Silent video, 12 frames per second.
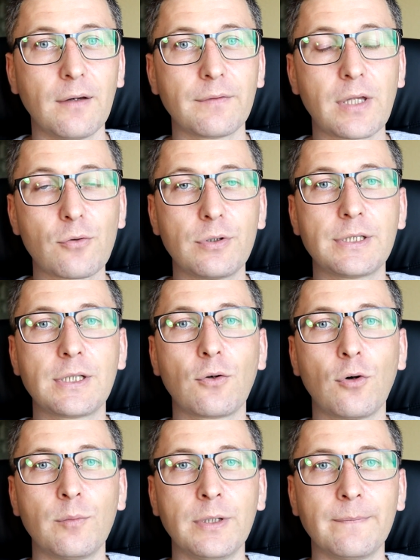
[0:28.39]
Второе –
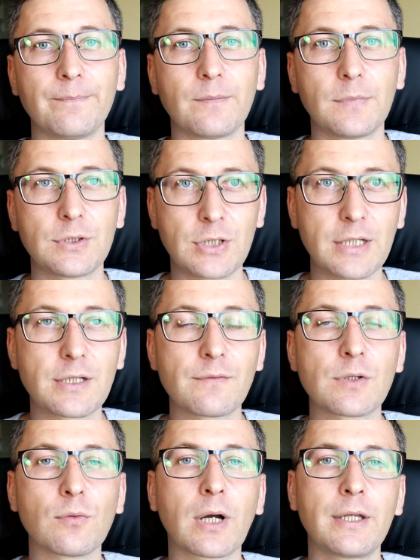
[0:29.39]
насекомые. Чаще
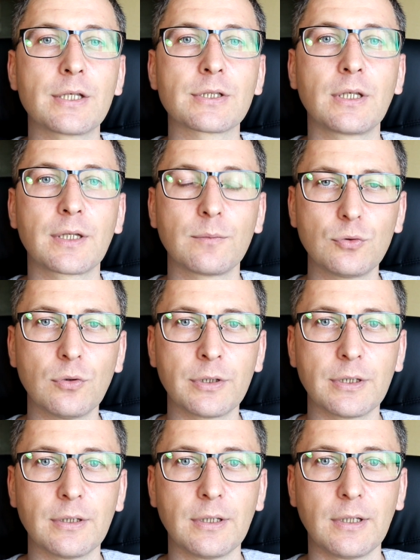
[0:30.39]
всего, конечно, это
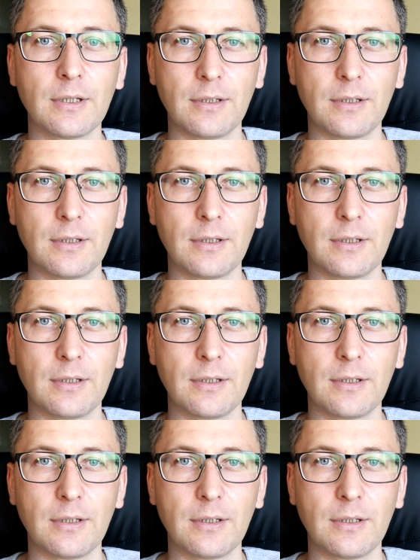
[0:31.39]
блохи.